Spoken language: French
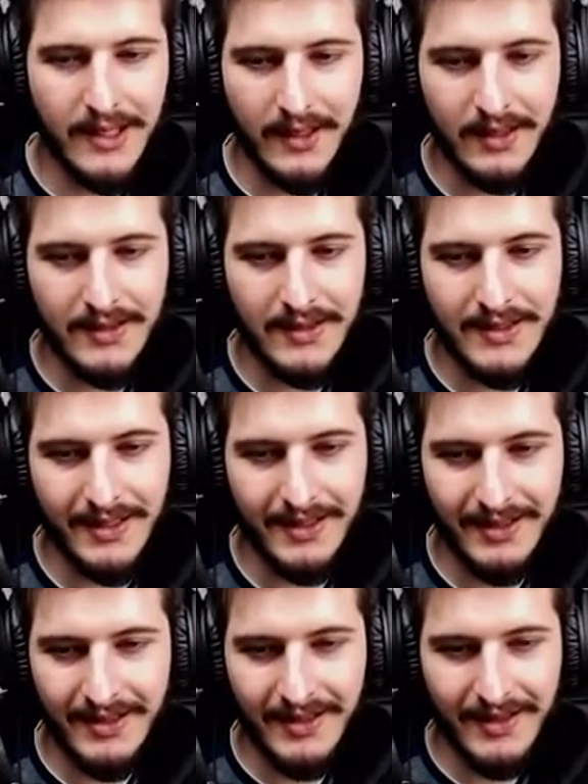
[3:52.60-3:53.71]
il résiste. Hein.
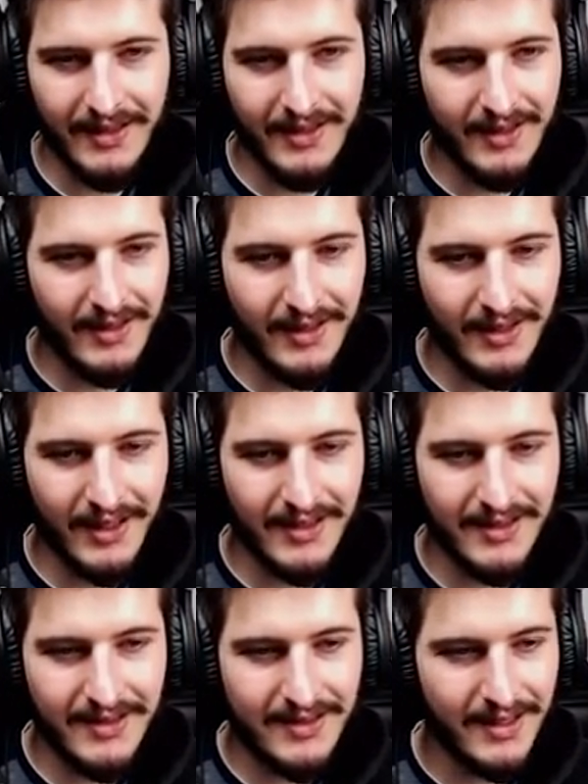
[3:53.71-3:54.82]
Il
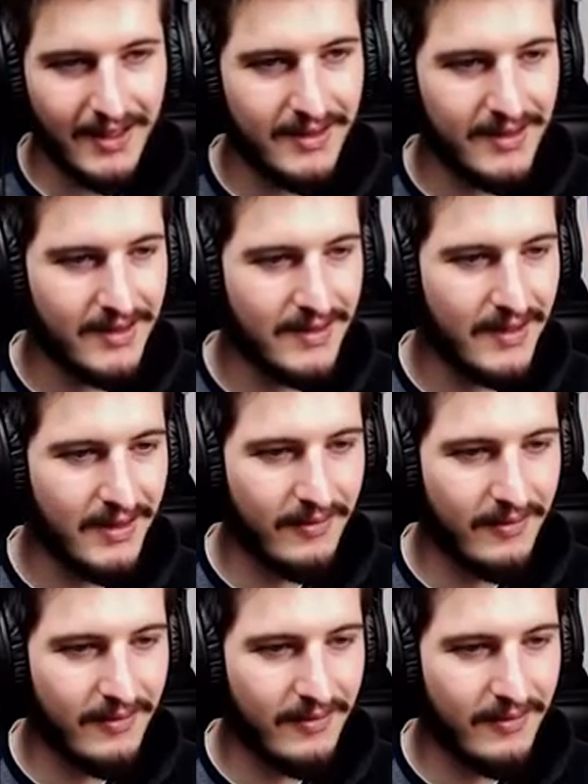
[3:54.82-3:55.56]
résiste, il résiste.